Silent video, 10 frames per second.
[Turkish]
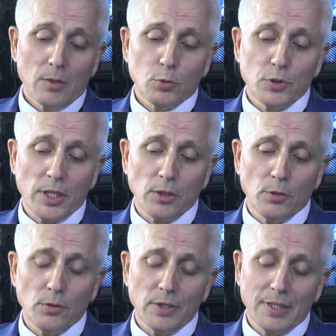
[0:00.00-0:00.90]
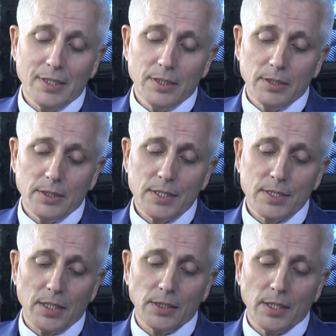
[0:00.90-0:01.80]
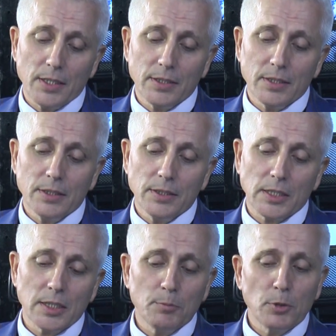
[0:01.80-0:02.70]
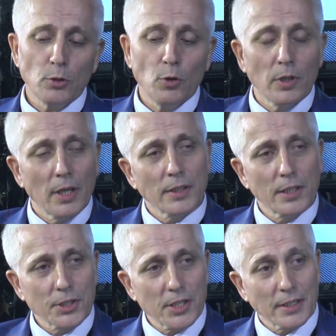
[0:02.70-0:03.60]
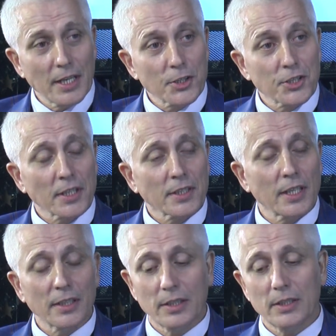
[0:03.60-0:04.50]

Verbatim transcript: bu sektörün e, insanların e, yatırımını yönlendirecek gerçekten